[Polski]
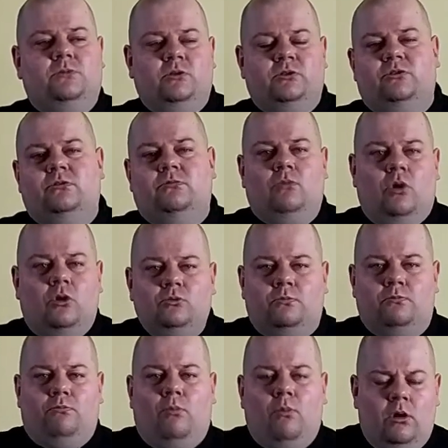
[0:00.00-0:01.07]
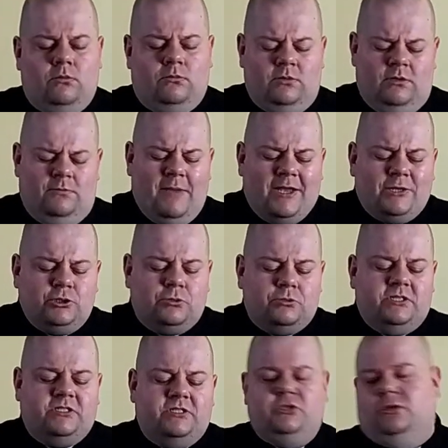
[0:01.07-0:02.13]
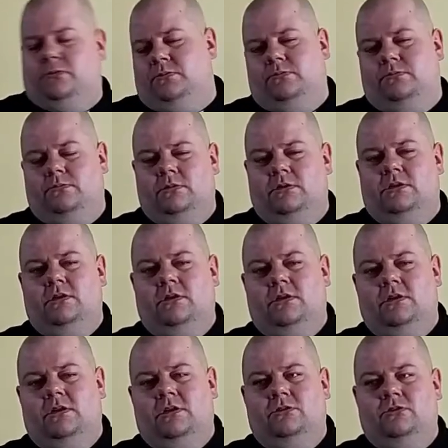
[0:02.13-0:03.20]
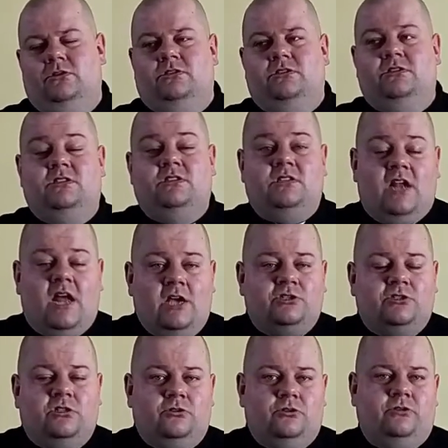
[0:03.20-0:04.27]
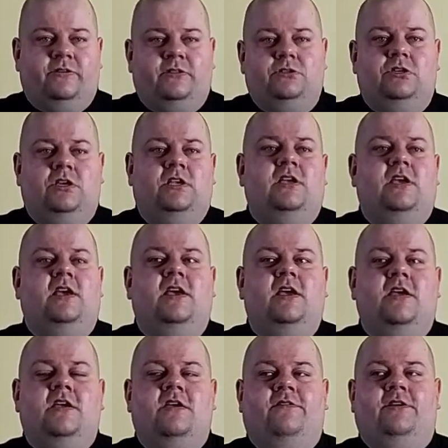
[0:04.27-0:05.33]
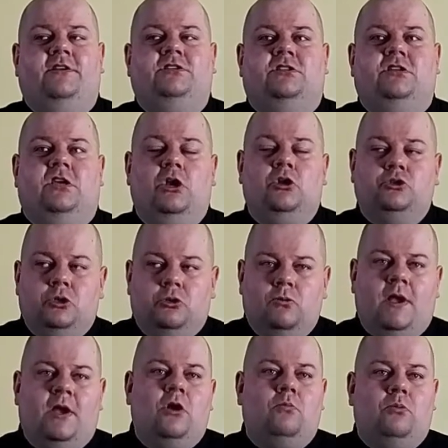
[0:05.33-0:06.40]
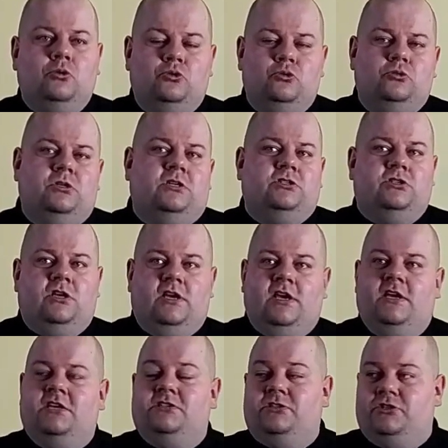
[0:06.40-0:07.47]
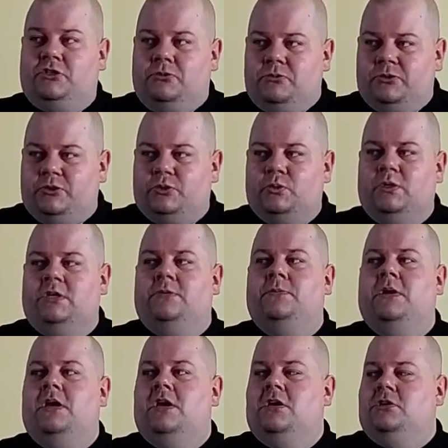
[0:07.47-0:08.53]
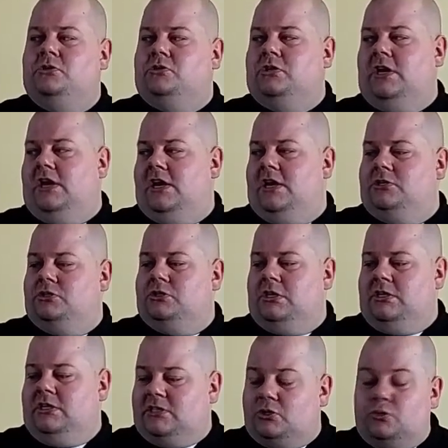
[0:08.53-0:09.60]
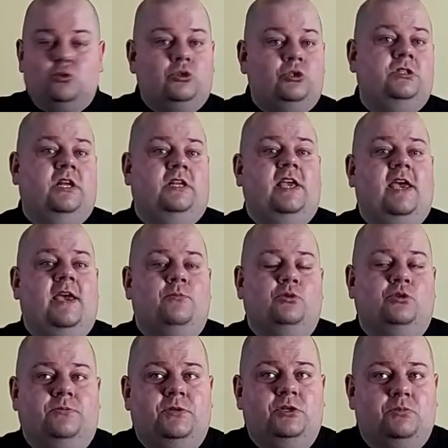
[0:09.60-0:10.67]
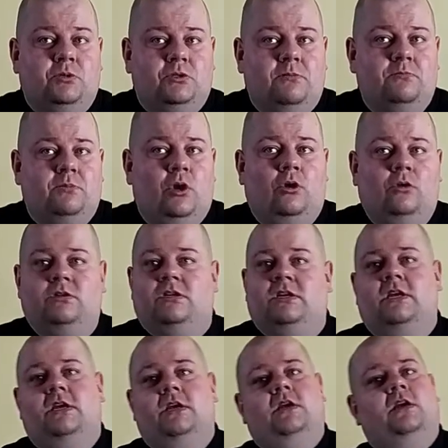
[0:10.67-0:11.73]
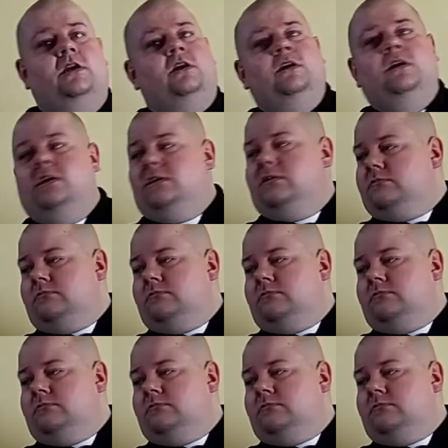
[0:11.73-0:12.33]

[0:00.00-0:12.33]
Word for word: mocno mo, mo, męczą się ze sobą. To jest straszne doświadczenie, wiecie, takiego ciągłego poczucia, że jesteś kimś złym, że, że nie zasłużysz na niebo, że będziesz potępiony. E,